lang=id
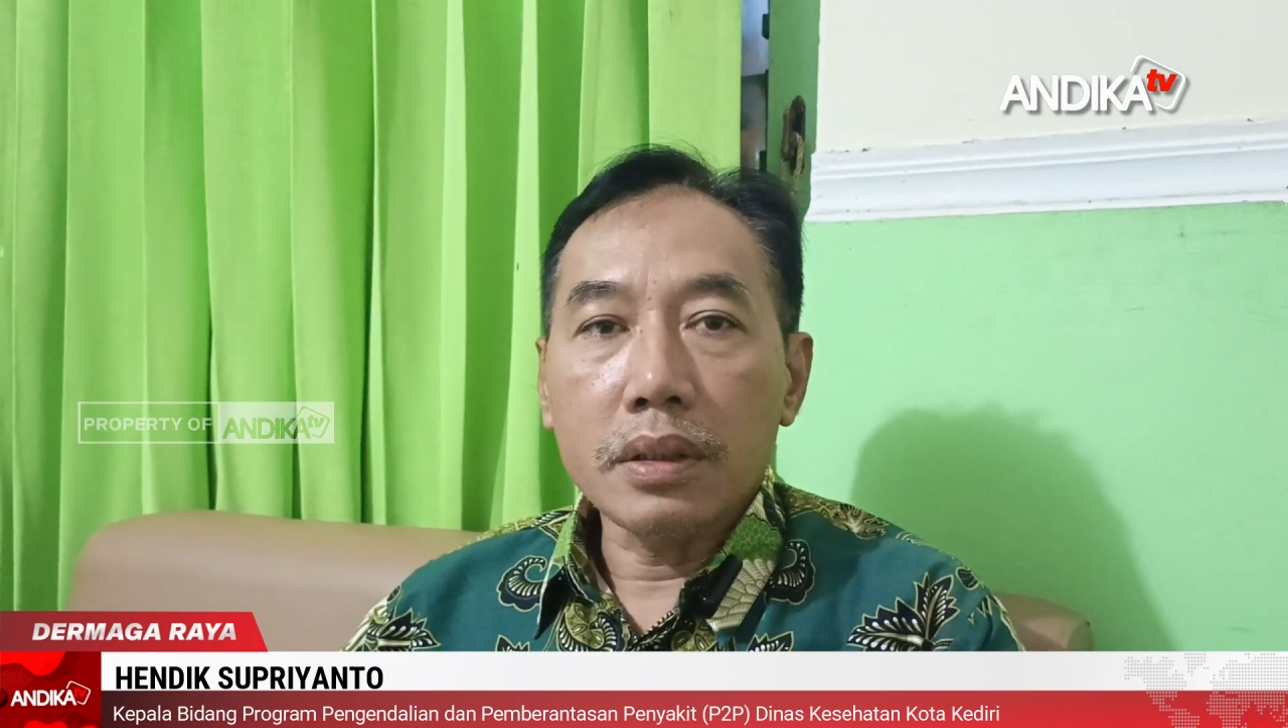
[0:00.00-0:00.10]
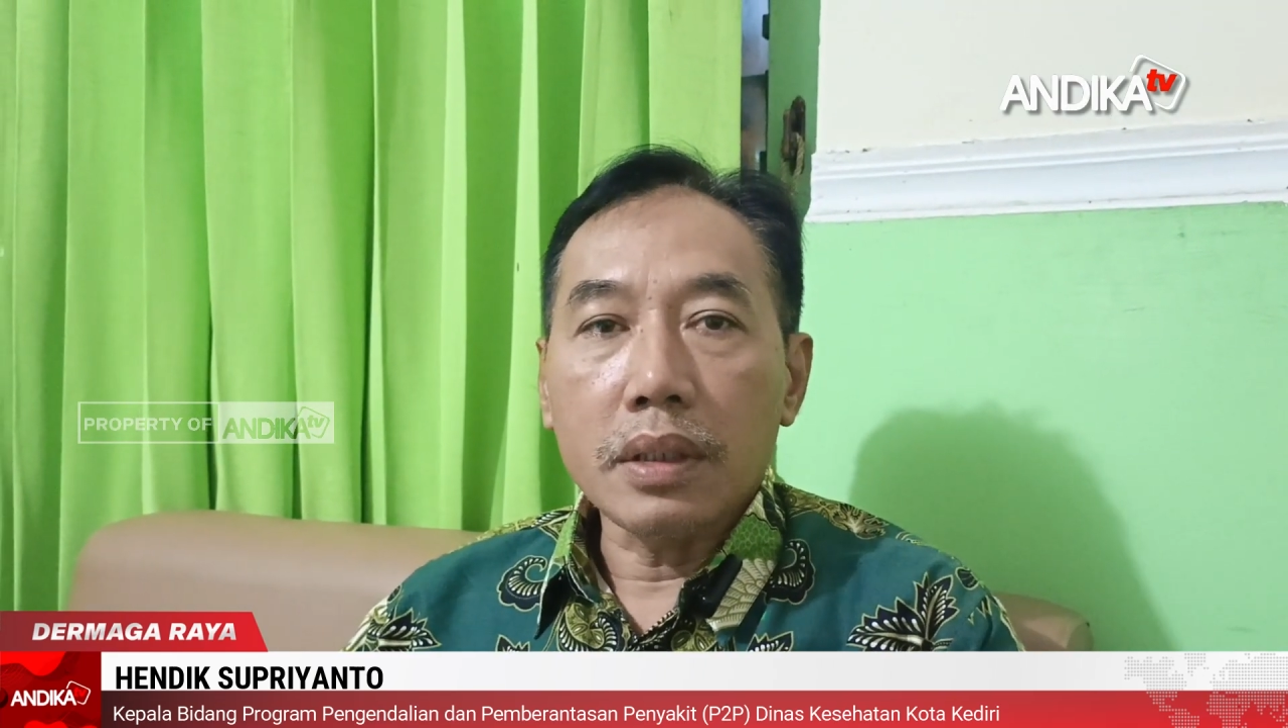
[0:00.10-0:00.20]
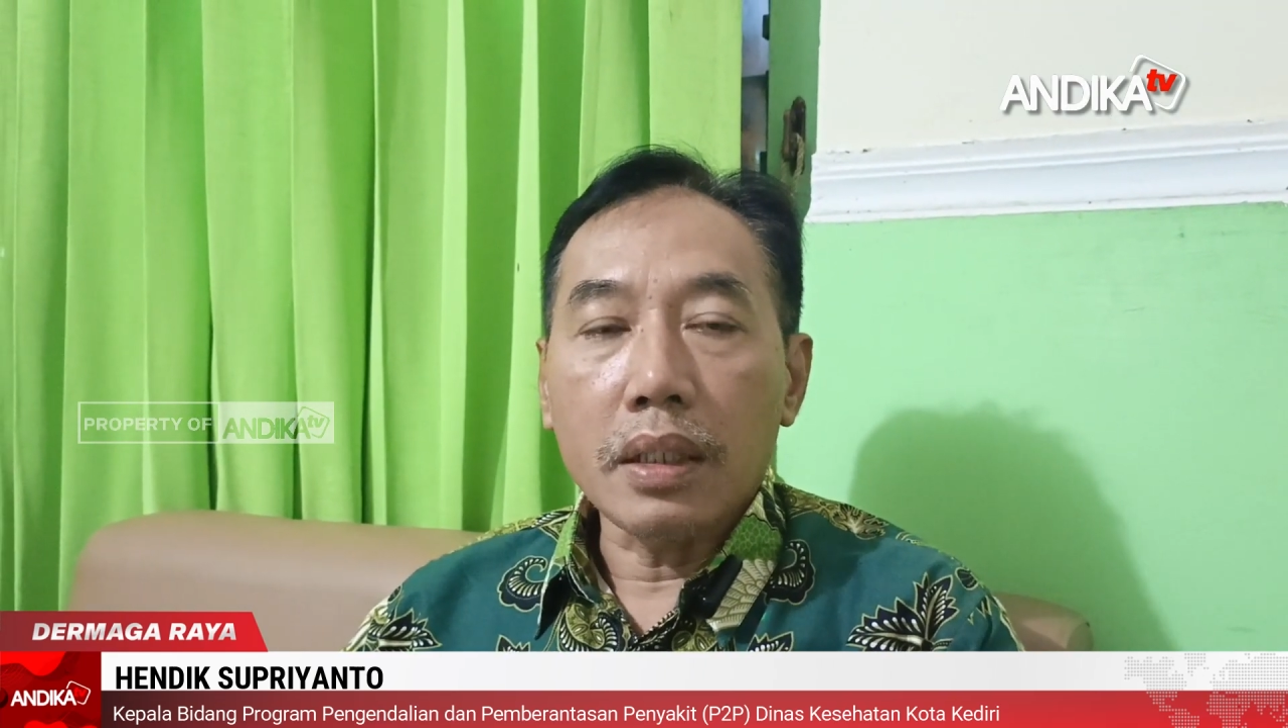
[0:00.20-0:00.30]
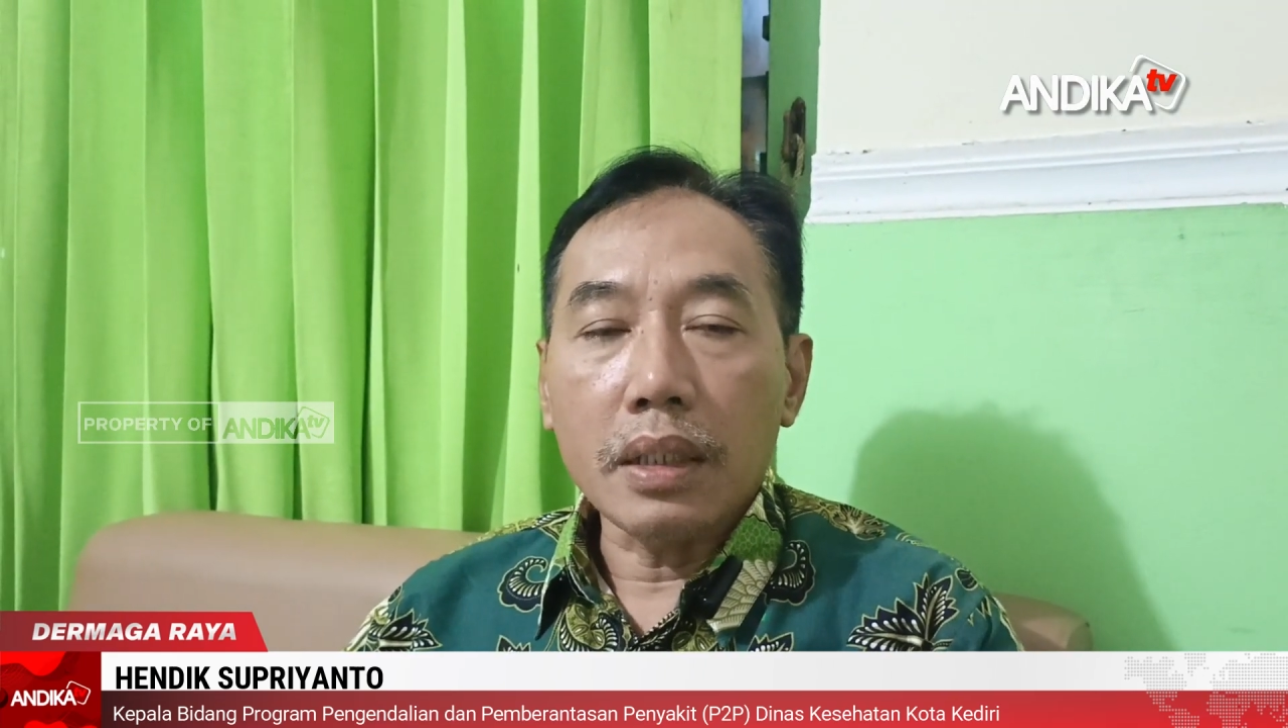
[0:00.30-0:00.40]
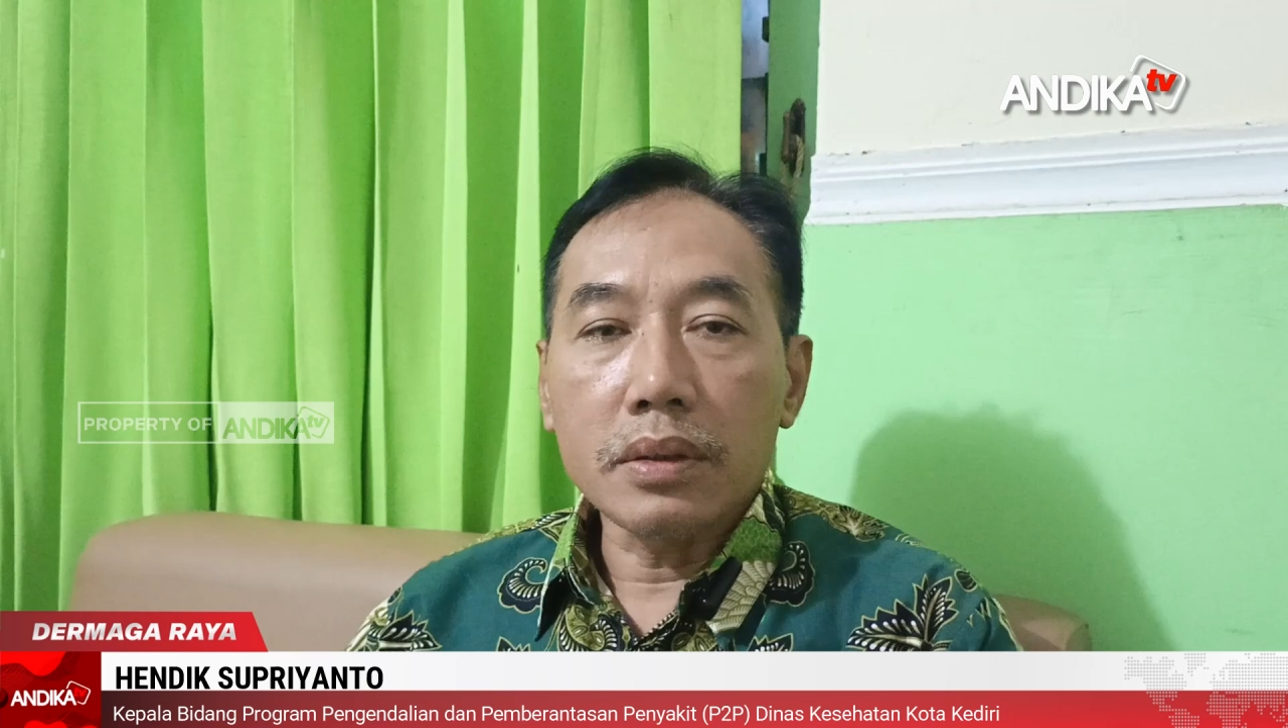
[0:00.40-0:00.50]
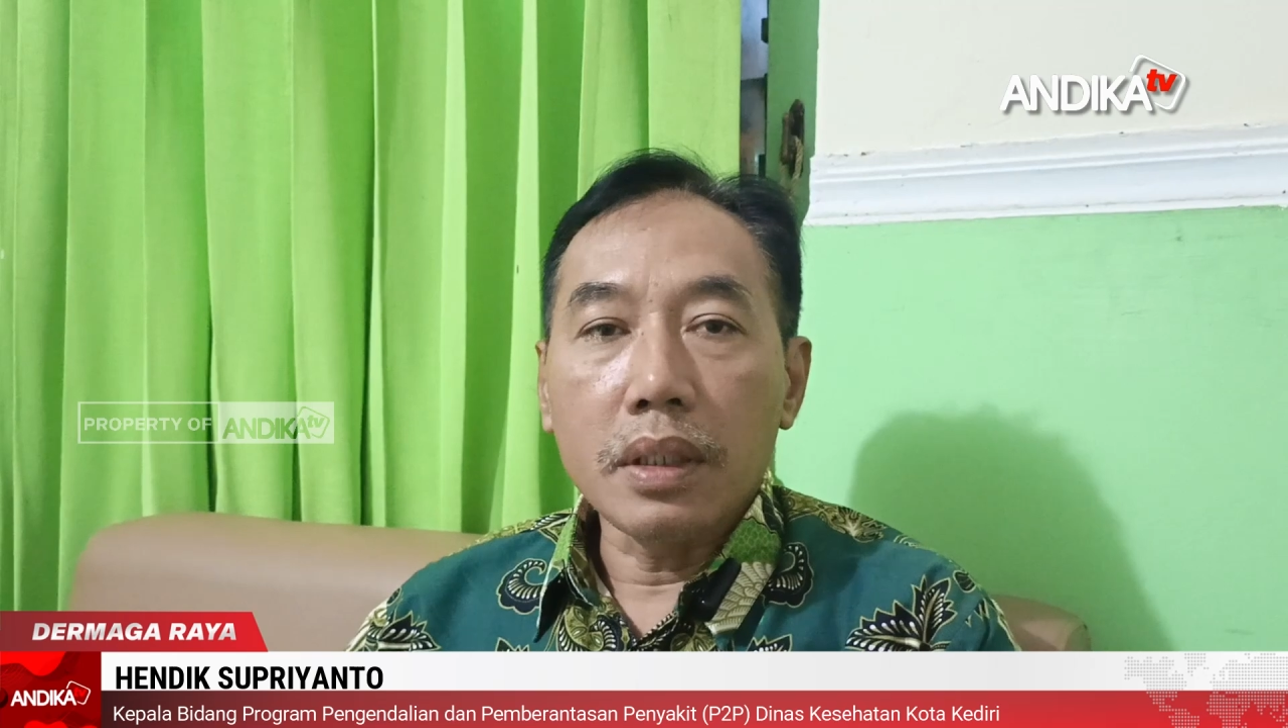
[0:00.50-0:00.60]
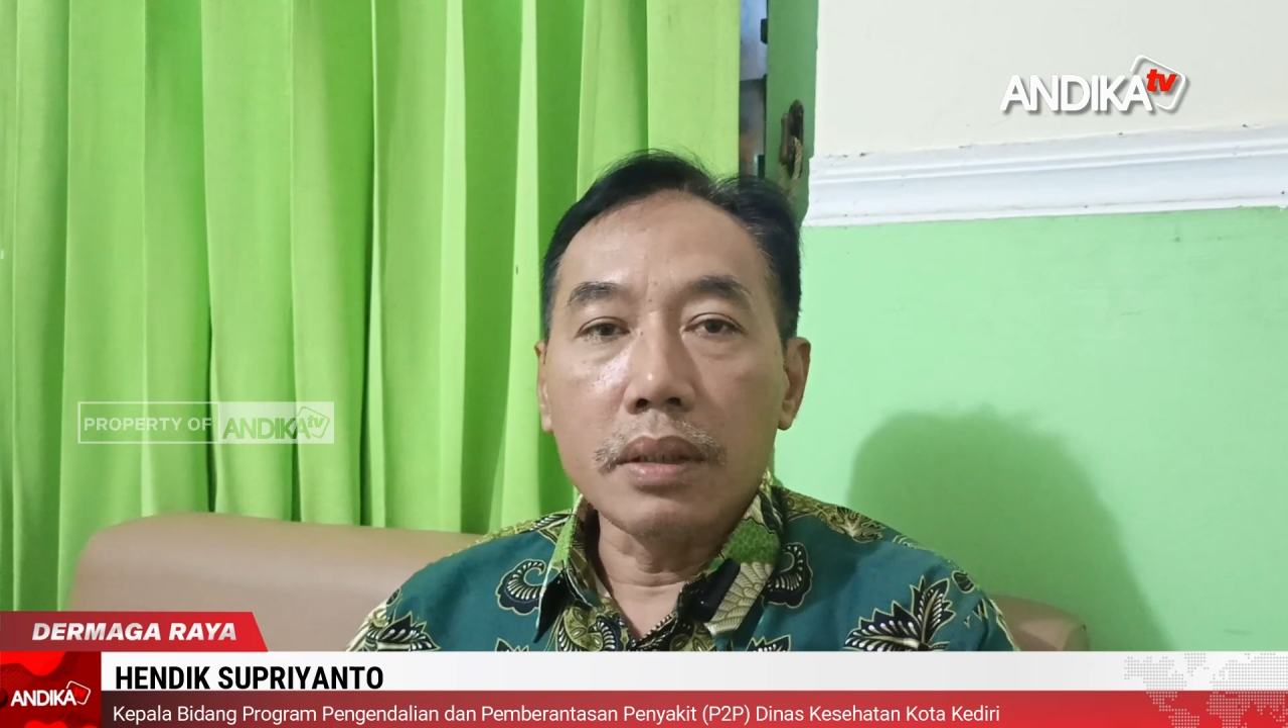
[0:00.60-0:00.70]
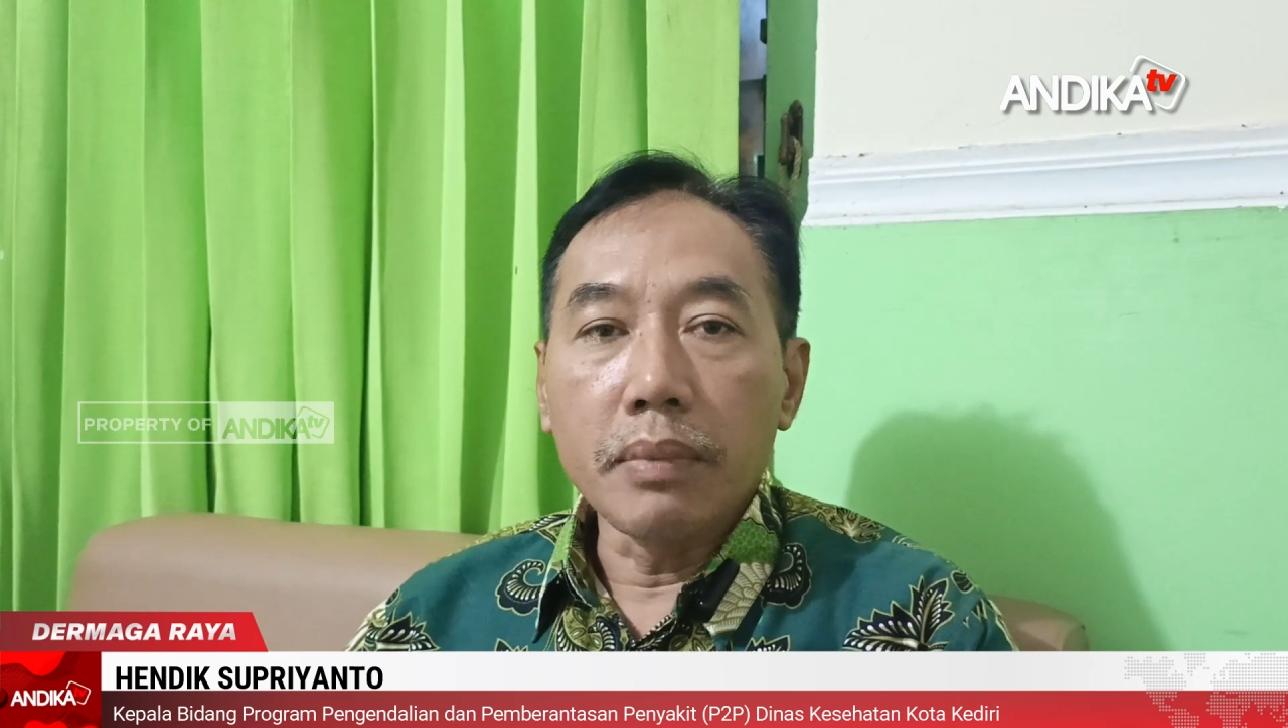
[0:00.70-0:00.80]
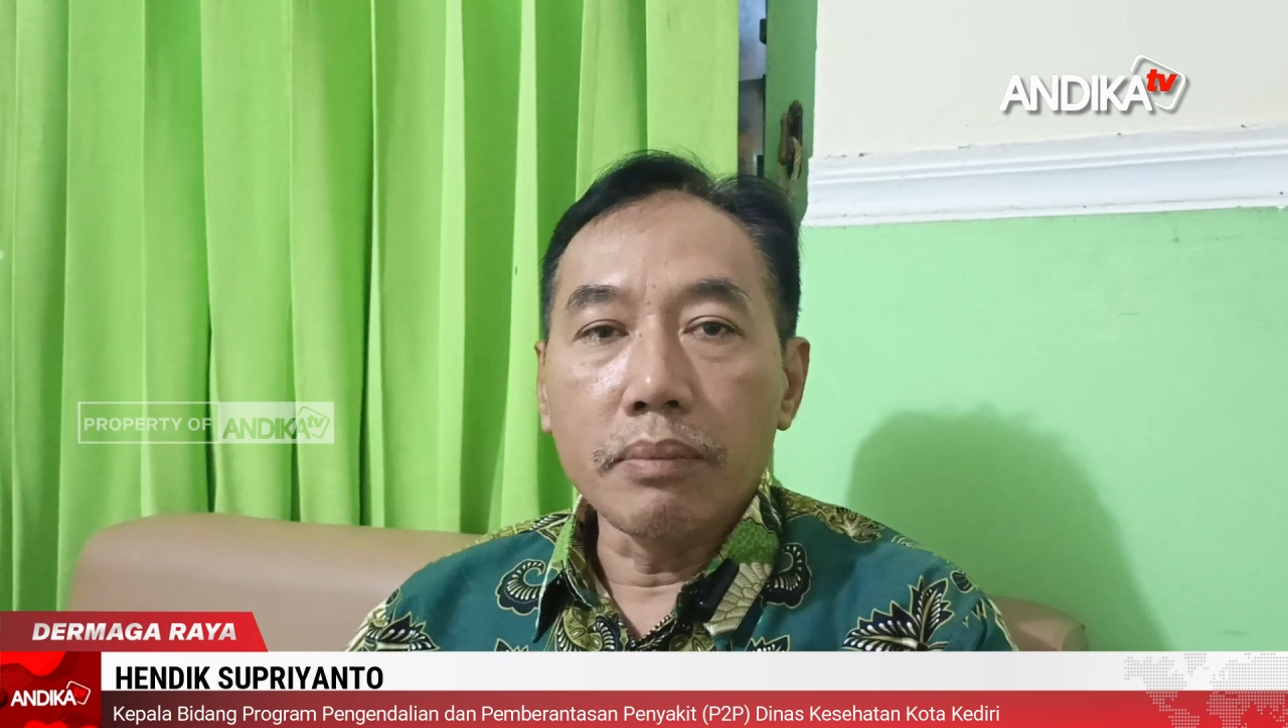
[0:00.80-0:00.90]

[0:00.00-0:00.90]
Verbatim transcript: sekitar 56